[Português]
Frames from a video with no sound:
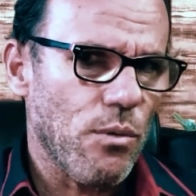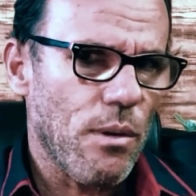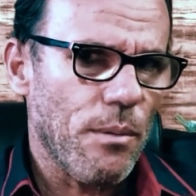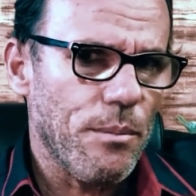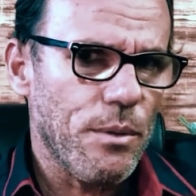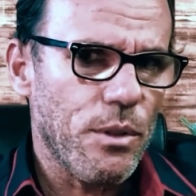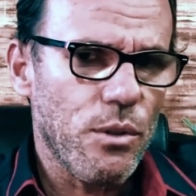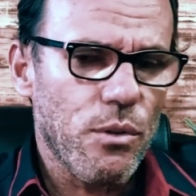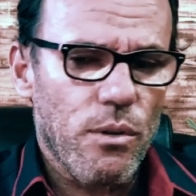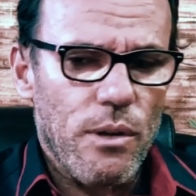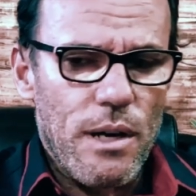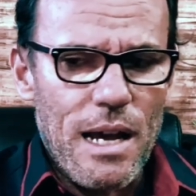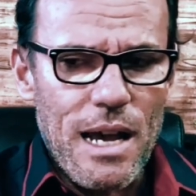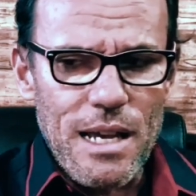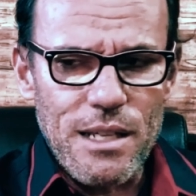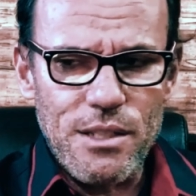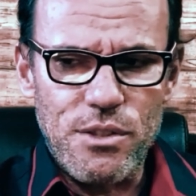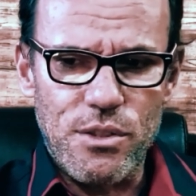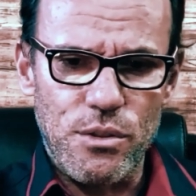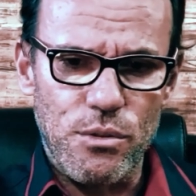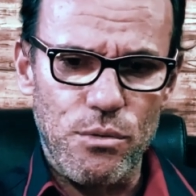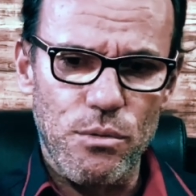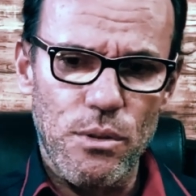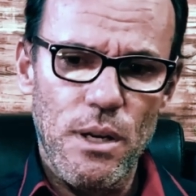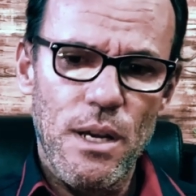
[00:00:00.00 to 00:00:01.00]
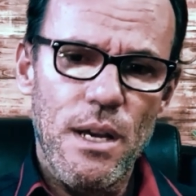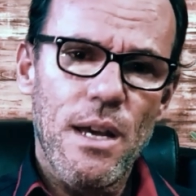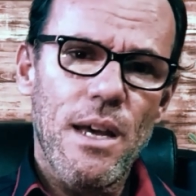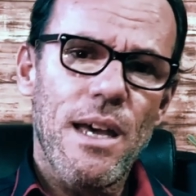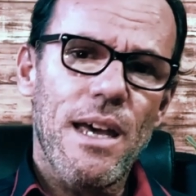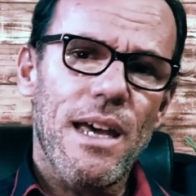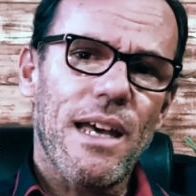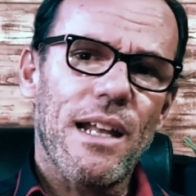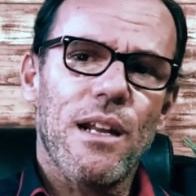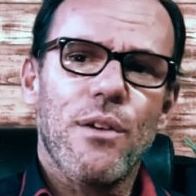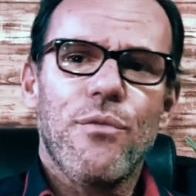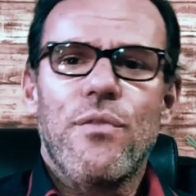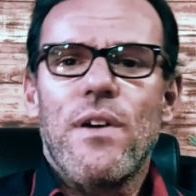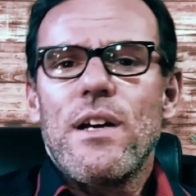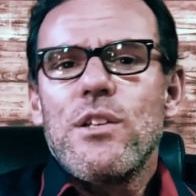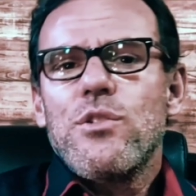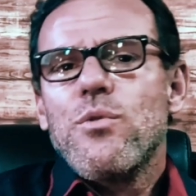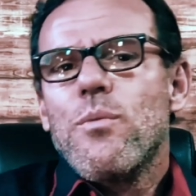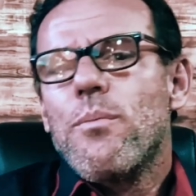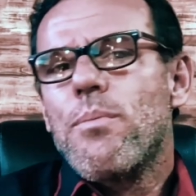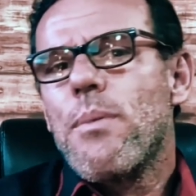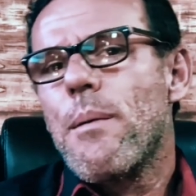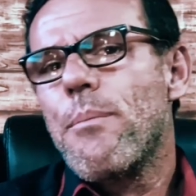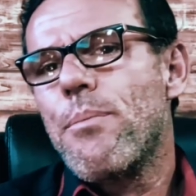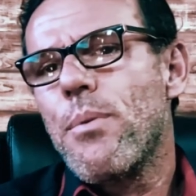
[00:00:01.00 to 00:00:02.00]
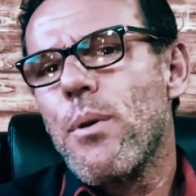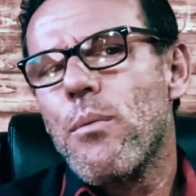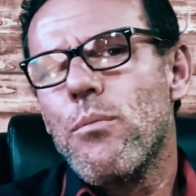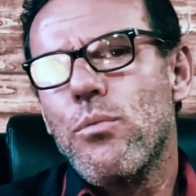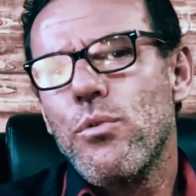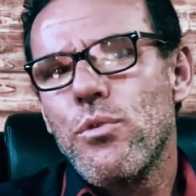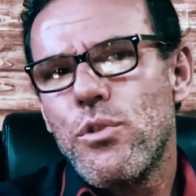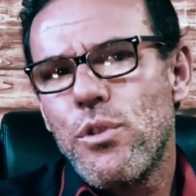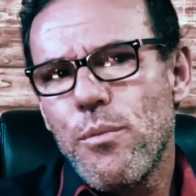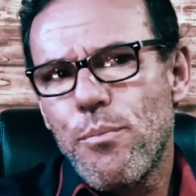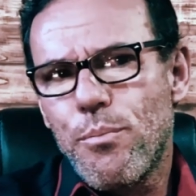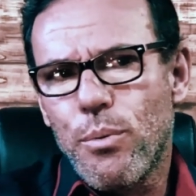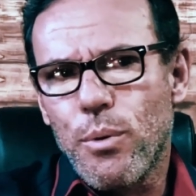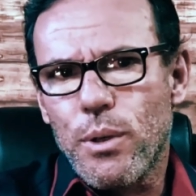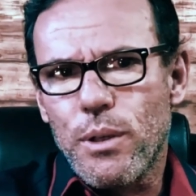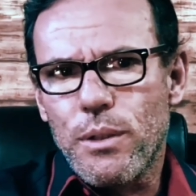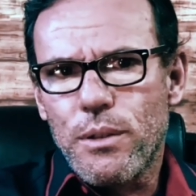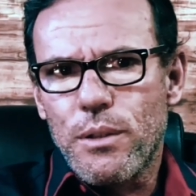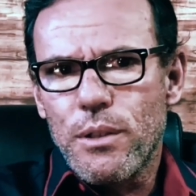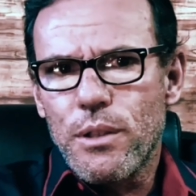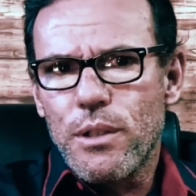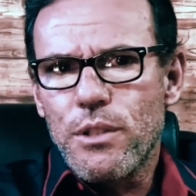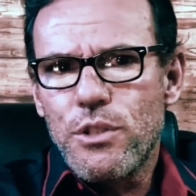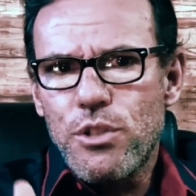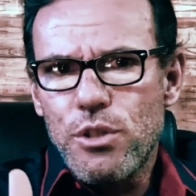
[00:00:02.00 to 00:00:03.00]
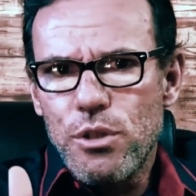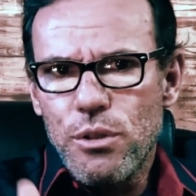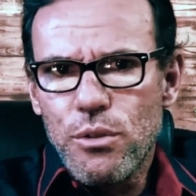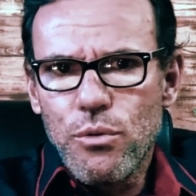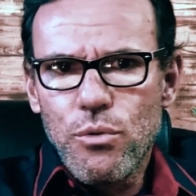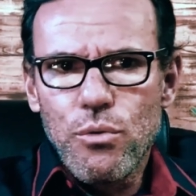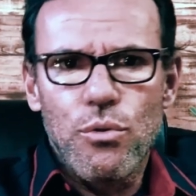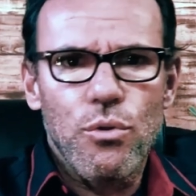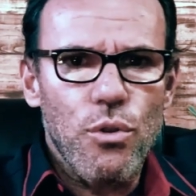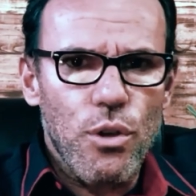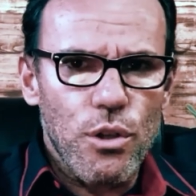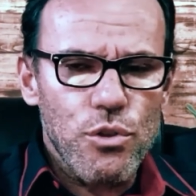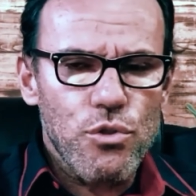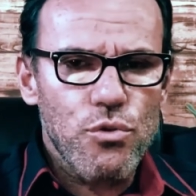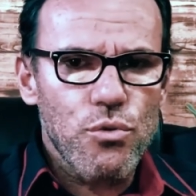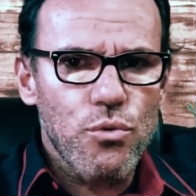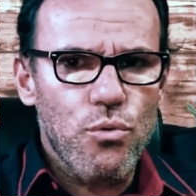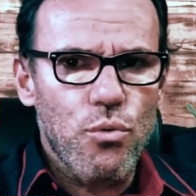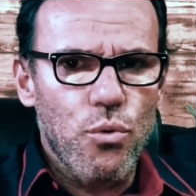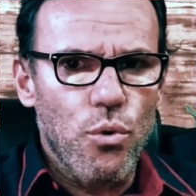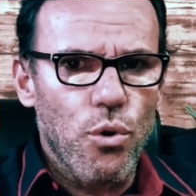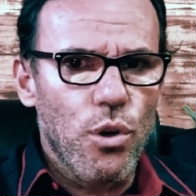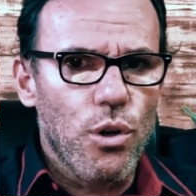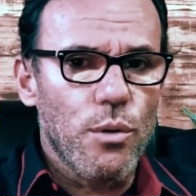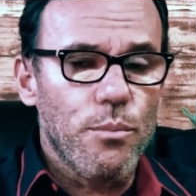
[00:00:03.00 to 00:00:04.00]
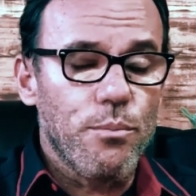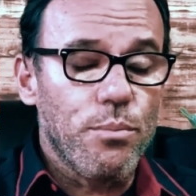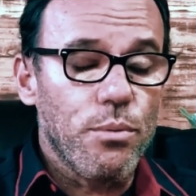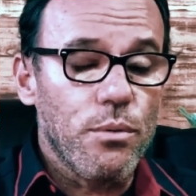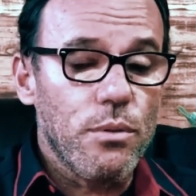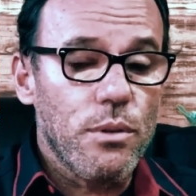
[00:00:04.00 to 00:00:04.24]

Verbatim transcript: um aminoácido, ela faz um papel muito importante no nosso corpo,